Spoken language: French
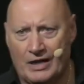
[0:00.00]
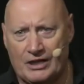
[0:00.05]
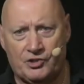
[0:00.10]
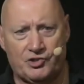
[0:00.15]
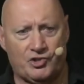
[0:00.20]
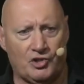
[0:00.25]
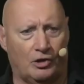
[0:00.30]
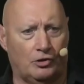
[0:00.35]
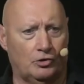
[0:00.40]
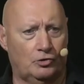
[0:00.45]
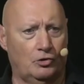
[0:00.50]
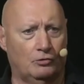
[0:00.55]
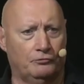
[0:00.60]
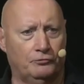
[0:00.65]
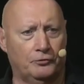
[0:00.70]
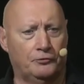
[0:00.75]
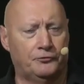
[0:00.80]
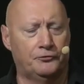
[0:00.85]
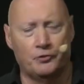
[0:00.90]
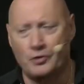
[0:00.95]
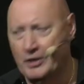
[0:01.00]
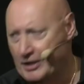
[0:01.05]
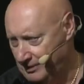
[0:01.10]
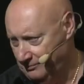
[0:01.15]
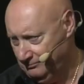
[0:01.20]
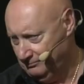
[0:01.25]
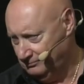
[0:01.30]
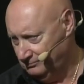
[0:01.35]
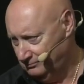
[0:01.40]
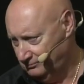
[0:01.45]
l'argent que vous
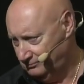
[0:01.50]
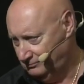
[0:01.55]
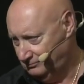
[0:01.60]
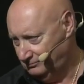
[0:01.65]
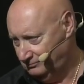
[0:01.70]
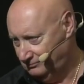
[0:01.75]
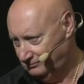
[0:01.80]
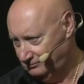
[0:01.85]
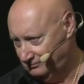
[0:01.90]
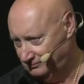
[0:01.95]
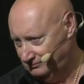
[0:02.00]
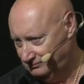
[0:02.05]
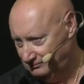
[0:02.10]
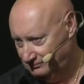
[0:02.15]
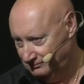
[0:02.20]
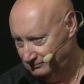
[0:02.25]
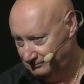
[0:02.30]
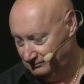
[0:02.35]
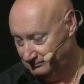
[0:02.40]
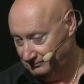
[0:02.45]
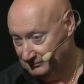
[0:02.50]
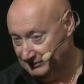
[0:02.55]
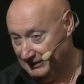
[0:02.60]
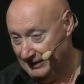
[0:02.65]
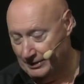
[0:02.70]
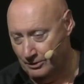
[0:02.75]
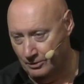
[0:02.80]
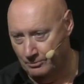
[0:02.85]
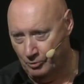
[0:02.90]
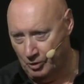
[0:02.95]
voulez,
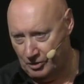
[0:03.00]
et le